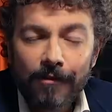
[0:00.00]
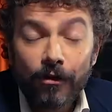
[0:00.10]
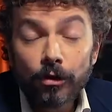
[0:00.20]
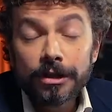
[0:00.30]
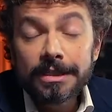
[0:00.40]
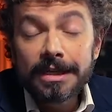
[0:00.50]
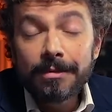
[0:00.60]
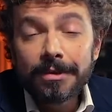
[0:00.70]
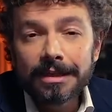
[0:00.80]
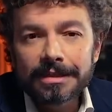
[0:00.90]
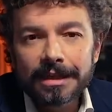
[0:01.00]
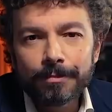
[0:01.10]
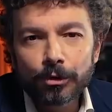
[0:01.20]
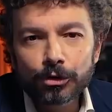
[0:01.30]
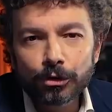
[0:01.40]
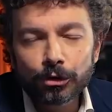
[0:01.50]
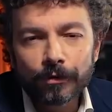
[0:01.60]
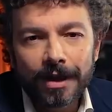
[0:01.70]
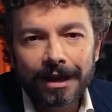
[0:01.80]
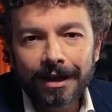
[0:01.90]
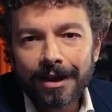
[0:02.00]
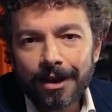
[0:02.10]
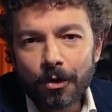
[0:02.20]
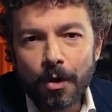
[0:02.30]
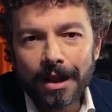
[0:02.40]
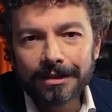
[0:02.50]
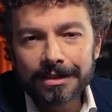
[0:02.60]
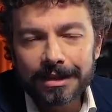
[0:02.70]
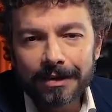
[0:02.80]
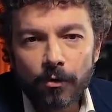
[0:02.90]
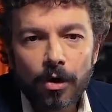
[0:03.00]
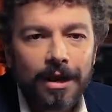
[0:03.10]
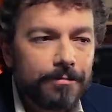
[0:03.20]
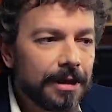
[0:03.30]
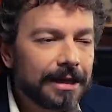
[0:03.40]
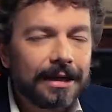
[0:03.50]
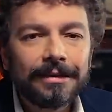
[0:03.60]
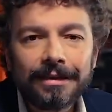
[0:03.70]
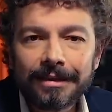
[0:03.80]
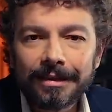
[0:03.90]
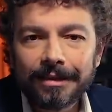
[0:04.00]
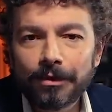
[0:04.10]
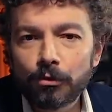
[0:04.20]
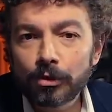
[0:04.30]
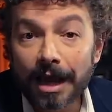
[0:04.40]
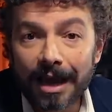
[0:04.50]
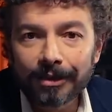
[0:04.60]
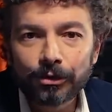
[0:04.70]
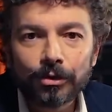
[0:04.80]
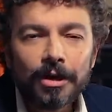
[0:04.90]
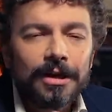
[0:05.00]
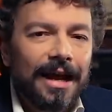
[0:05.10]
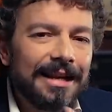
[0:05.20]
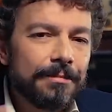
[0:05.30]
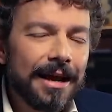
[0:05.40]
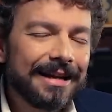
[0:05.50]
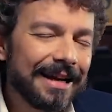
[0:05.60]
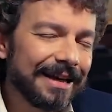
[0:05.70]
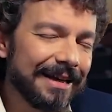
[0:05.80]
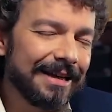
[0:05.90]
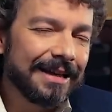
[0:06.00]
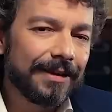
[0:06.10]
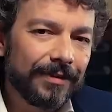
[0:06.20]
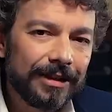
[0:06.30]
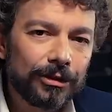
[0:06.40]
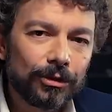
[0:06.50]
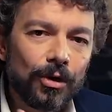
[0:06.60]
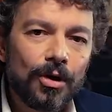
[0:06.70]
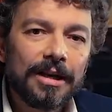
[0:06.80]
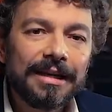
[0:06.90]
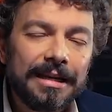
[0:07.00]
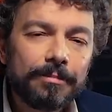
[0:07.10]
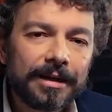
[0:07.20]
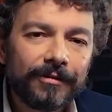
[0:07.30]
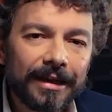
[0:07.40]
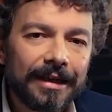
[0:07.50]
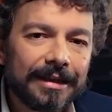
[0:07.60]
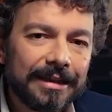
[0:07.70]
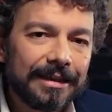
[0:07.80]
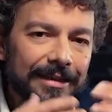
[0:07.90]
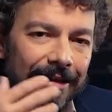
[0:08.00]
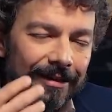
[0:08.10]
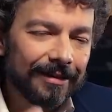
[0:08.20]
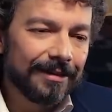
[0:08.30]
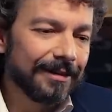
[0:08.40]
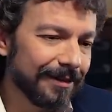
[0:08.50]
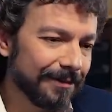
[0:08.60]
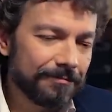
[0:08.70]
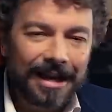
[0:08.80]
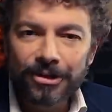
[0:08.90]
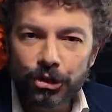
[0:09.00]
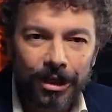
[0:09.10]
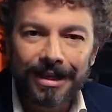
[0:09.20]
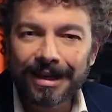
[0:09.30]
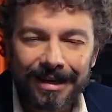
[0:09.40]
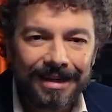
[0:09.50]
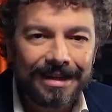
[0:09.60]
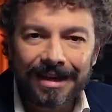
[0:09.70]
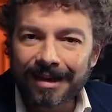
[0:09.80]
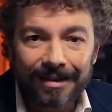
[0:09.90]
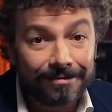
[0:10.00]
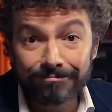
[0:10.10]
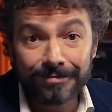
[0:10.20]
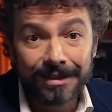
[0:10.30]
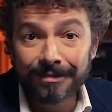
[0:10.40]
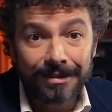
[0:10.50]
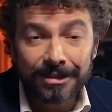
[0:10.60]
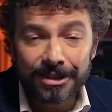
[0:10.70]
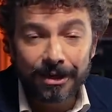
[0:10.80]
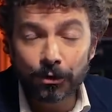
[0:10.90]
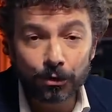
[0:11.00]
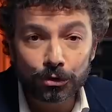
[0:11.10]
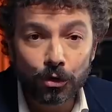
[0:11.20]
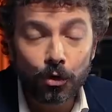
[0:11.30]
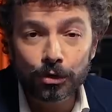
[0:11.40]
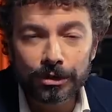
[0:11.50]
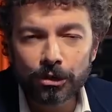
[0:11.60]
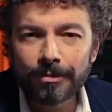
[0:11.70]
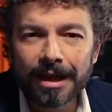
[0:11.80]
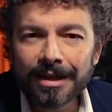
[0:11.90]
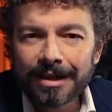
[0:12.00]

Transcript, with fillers: Fogli simili se ne possono trovare quanti se ne vuole ai mercatini dell'usato, alle bancarelle che vendono libri vecchi, eh, cancelleria del, del secolo scorso, insomma